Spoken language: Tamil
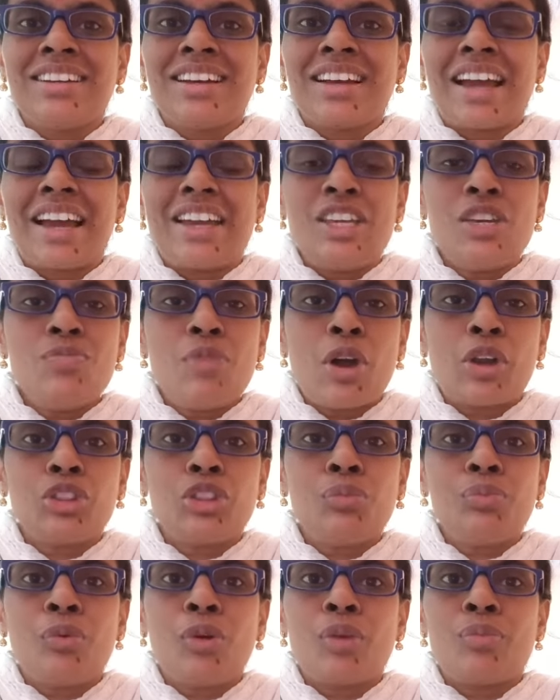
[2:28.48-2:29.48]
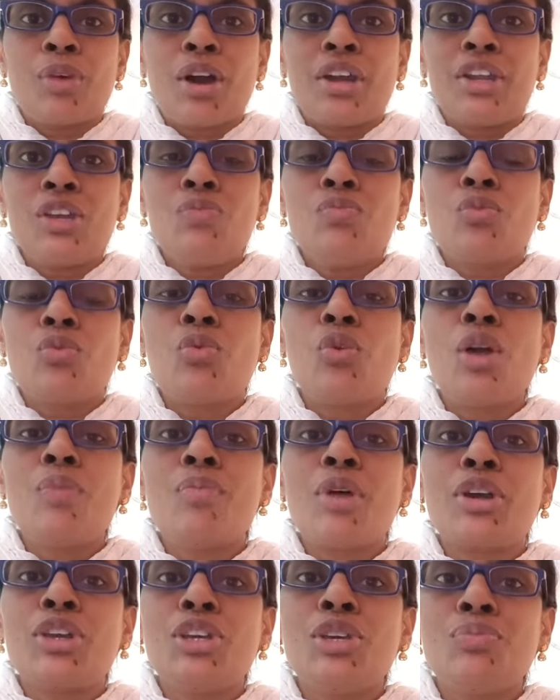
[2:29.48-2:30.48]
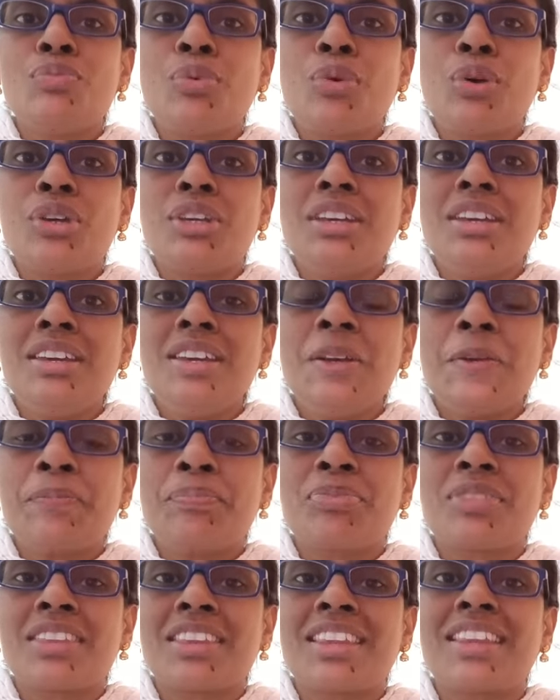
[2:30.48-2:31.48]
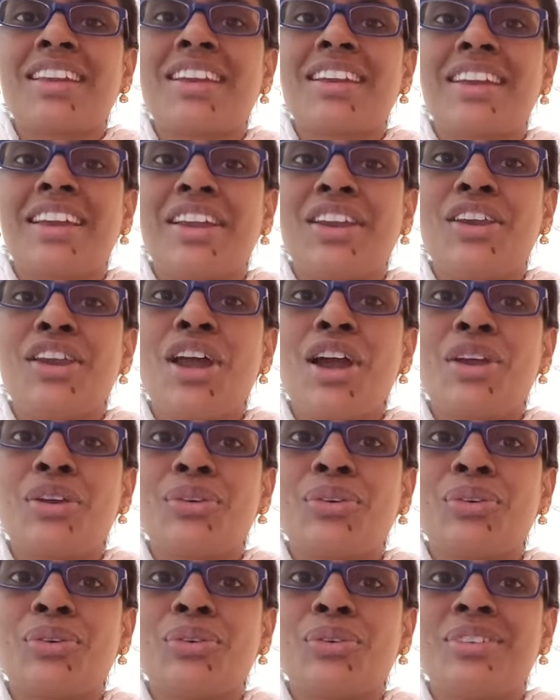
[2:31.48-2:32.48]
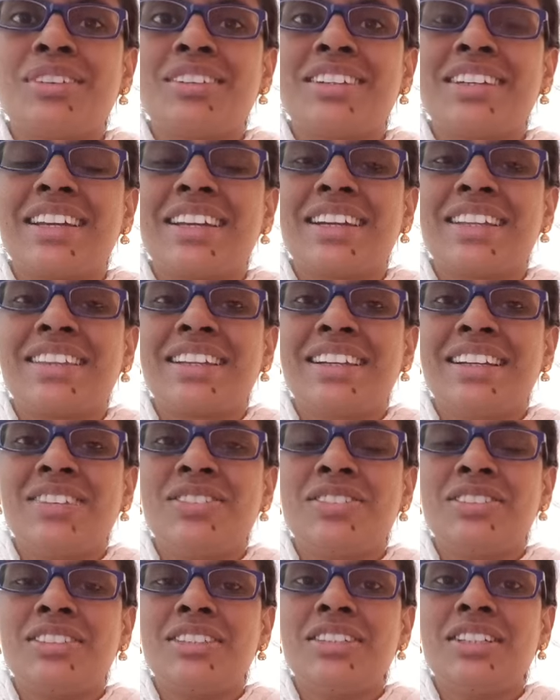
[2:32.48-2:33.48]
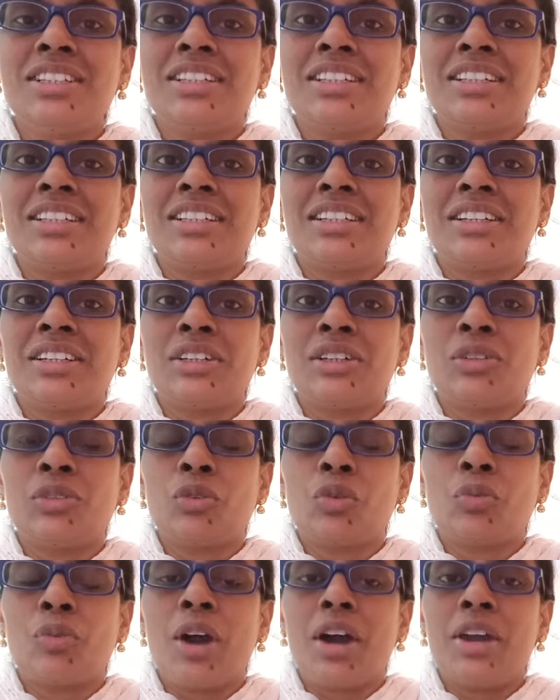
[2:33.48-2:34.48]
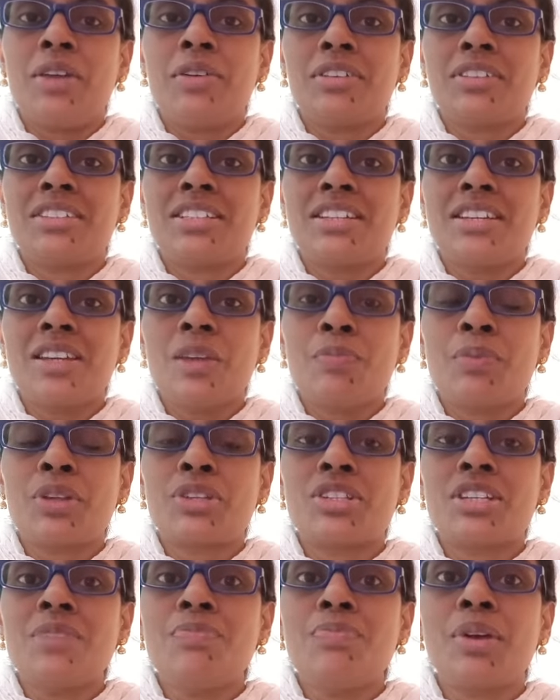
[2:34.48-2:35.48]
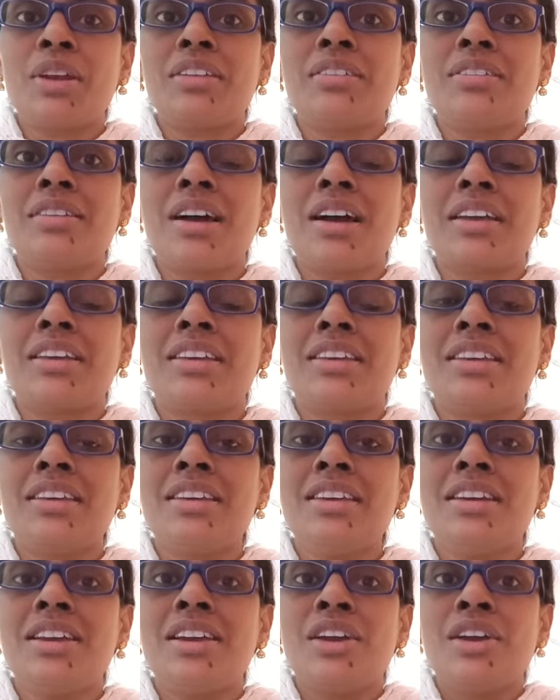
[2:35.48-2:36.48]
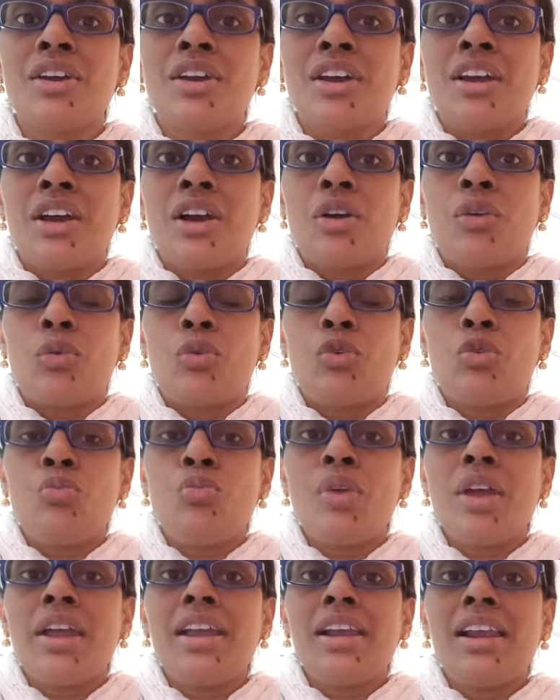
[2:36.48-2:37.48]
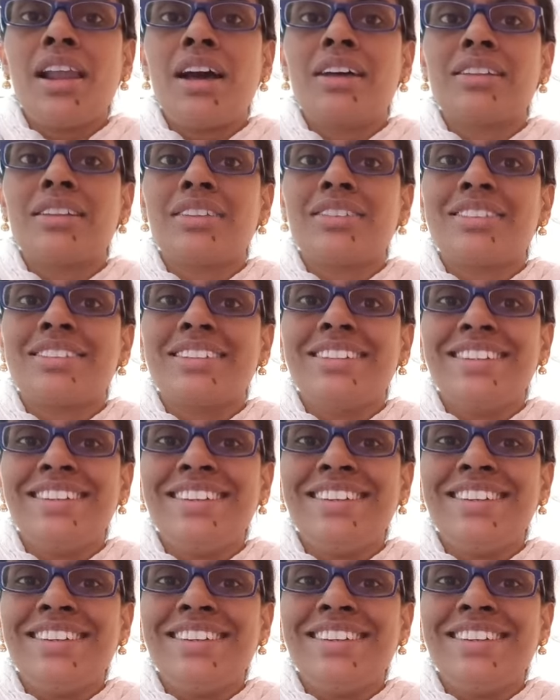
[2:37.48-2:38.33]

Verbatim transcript: கை மறுத்து போன மாதிரி மூளை மங்கி போய் என்ன ஆயிரும் கிட்டத்தட்ட வந்து ஒரு மாதிரி சின்ன பிரச்சனையை பெருசாக்கி ஒன்றுமே இல்லாதது வந்து